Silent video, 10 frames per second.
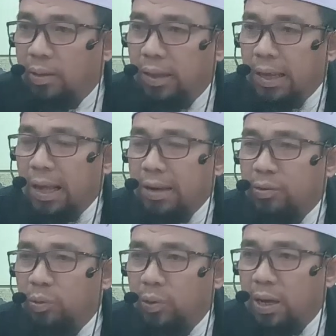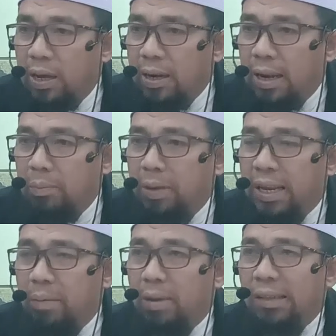tinggal di surga dan
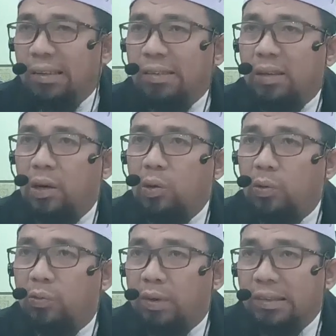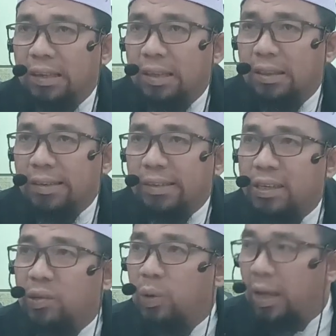menikmati seluruh fasilitas
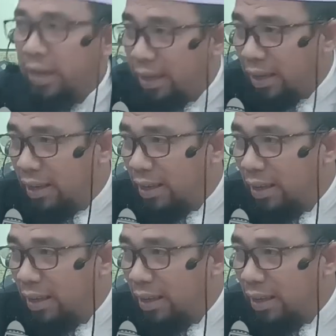kecuali